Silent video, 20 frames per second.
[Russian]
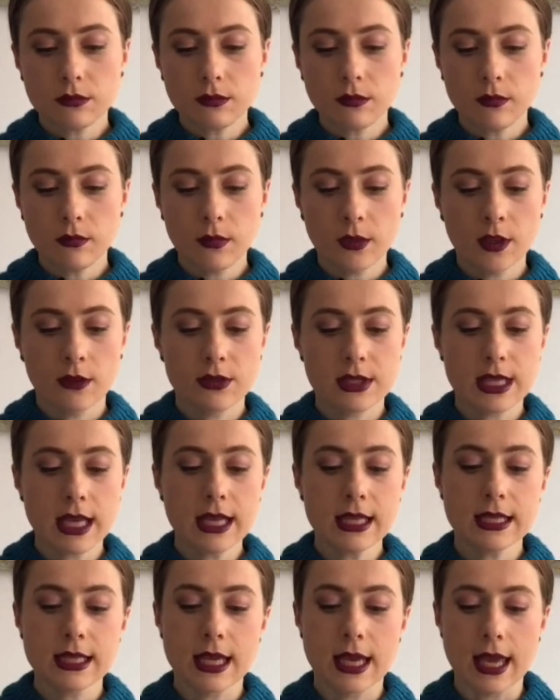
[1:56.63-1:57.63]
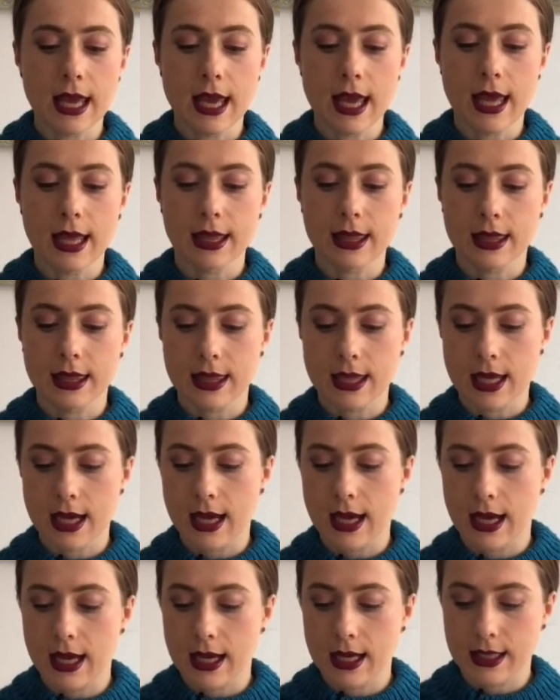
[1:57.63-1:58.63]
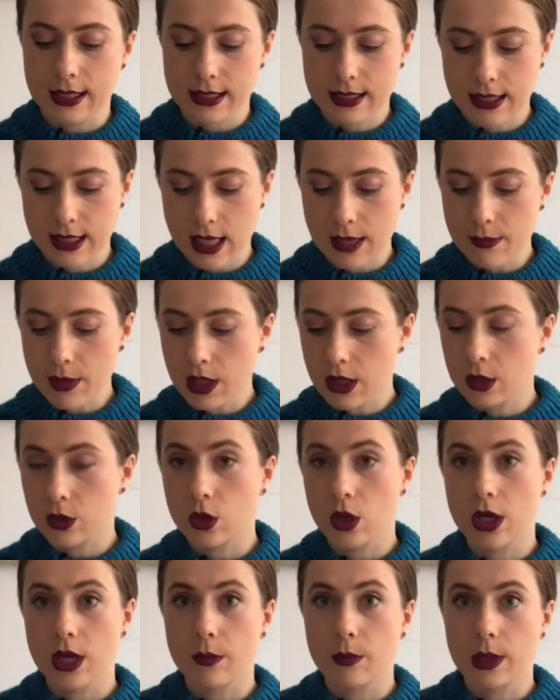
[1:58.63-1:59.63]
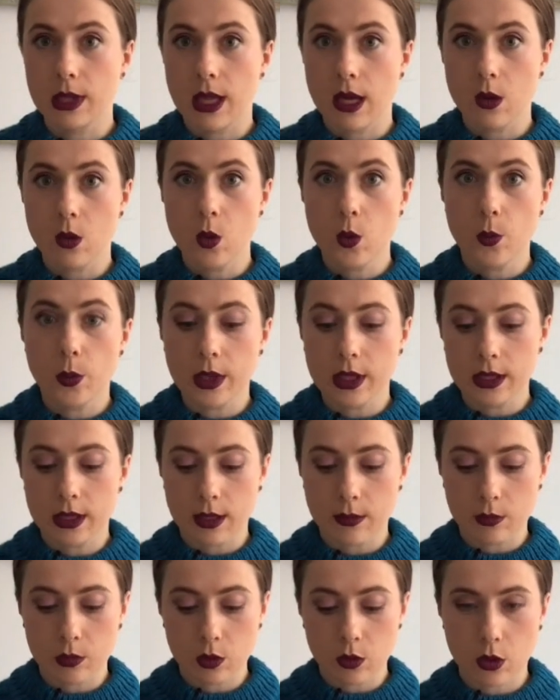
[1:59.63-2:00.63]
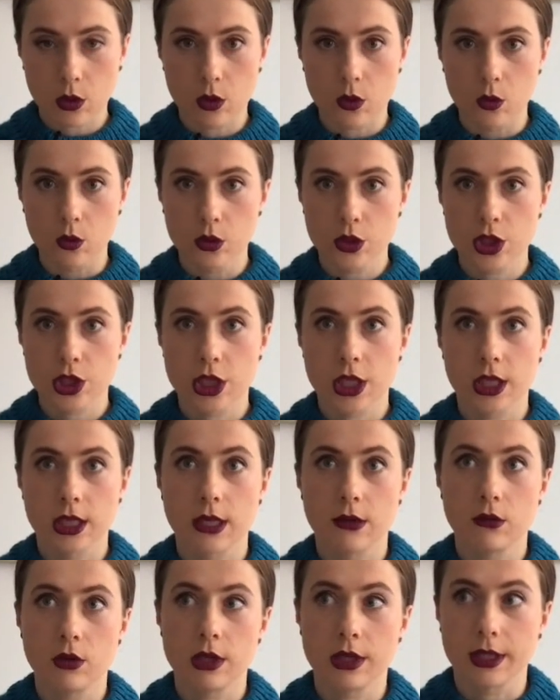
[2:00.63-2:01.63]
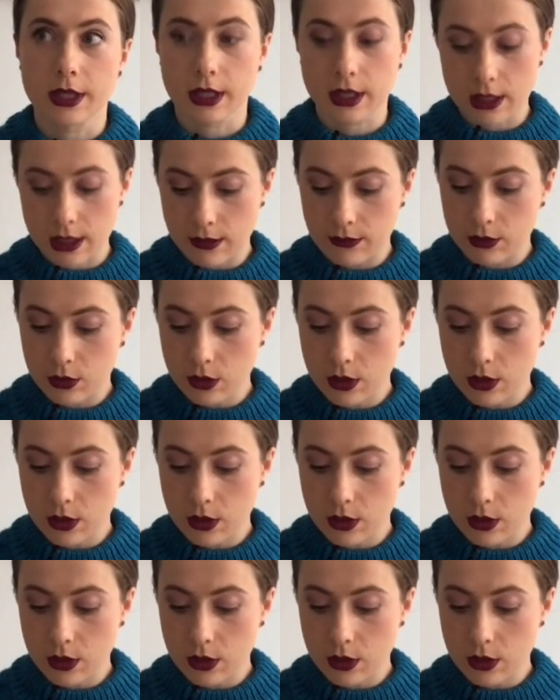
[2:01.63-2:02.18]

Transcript: вы знаете, это схема, которая была куплена мною уже довольно-таки давно,